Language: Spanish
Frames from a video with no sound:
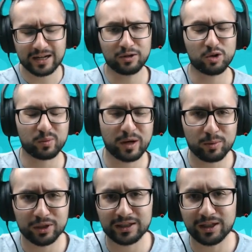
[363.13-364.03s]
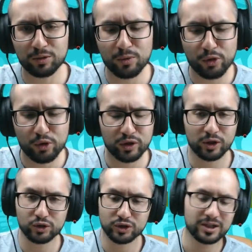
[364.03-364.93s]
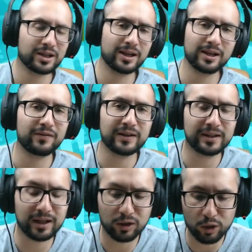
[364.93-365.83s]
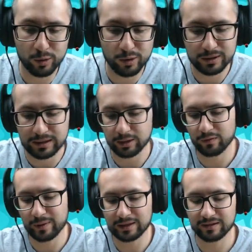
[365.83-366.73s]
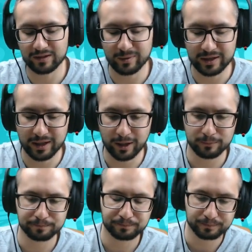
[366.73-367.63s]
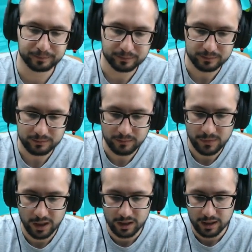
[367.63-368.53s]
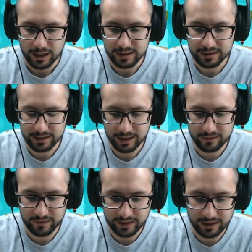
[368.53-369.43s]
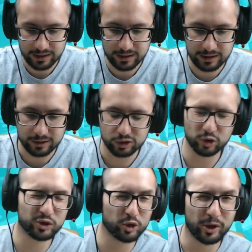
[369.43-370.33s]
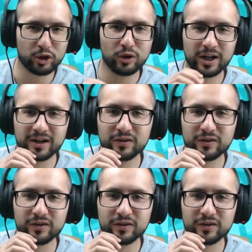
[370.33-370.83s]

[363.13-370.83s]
de lo normal porque tenía un montón de cosas que defienden el globo y obviamente el cementerio. Así que al final, sobre todo el ejército de